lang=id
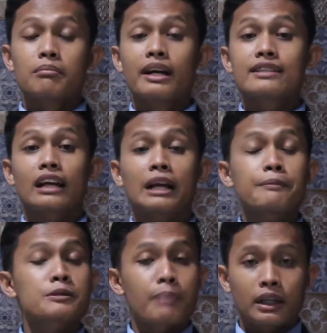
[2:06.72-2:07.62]
Berdasarkan
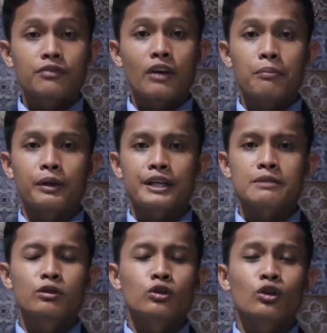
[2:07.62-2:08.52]
perspektif
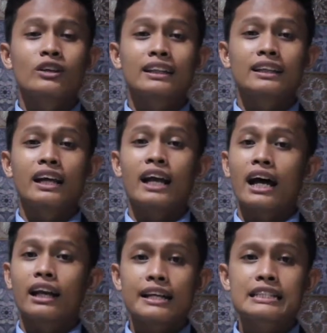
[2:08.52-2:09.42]
empiris, menurut data dari
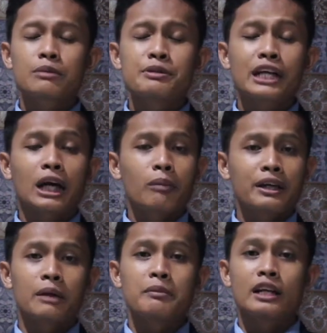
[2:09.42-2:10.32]
analis kebijakan
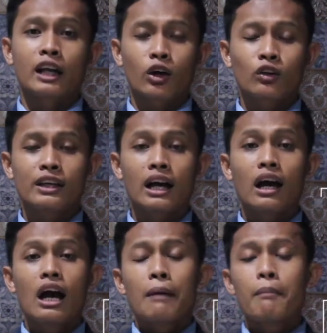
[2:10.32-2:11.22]
media bidang
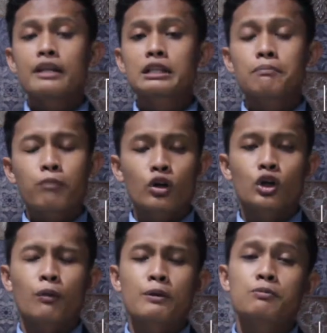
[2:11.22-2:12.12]
narkotika, Baris
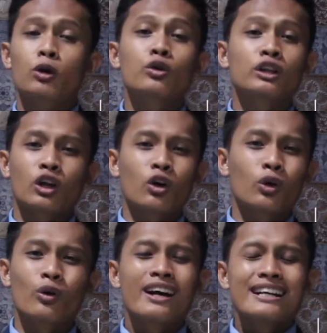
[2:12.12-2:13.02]
Tempori Kombes Paludi
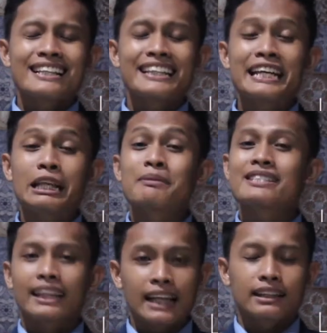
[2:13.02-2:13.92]
Tenggono, Setidaknya
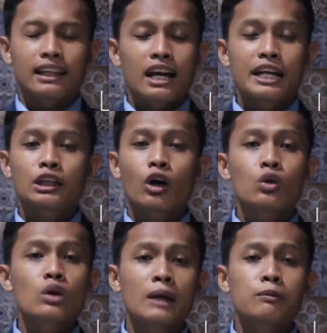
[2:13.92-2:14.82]
mencatat, di
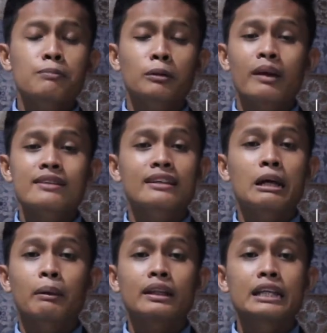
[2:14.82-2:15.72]
tahun 2014
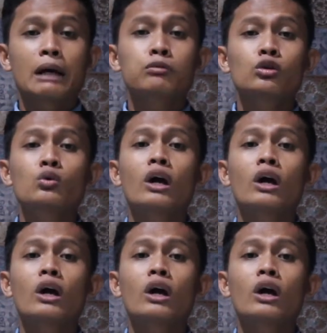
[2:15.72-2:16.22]
terdapat 32.000